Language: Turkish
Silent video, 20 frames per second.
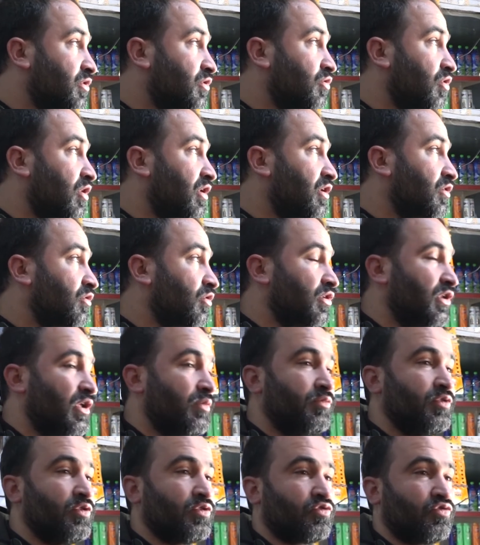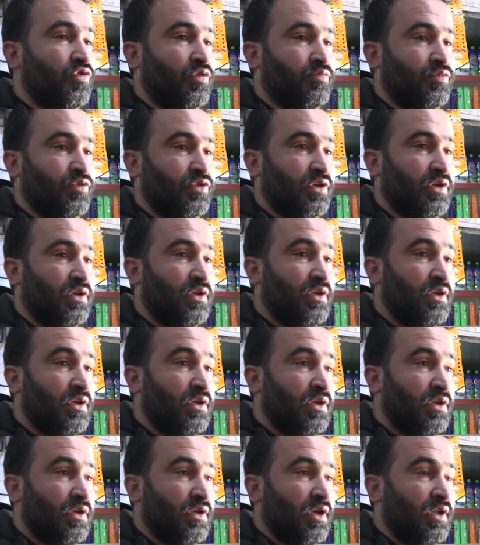güvenlik önlemi yok şu an burada.
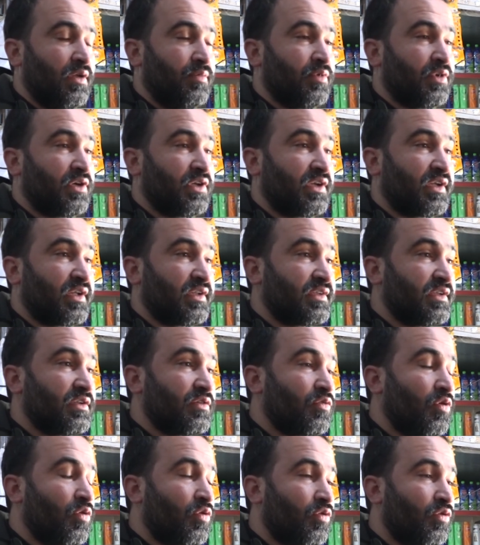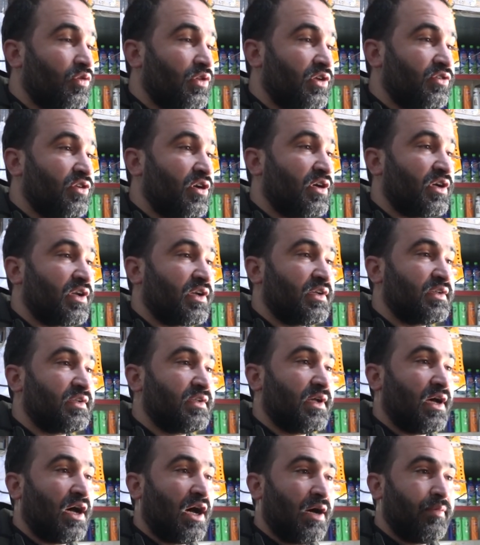Yani Kırkız'ın korkutacağı
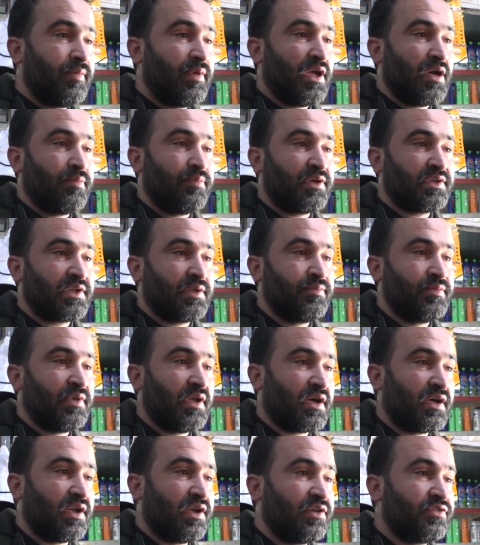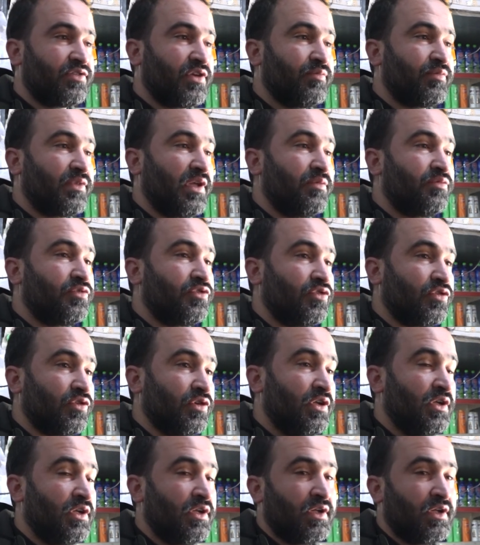Kırkız'ı a ben yaparsam yakalanacağım diye bir şey yok.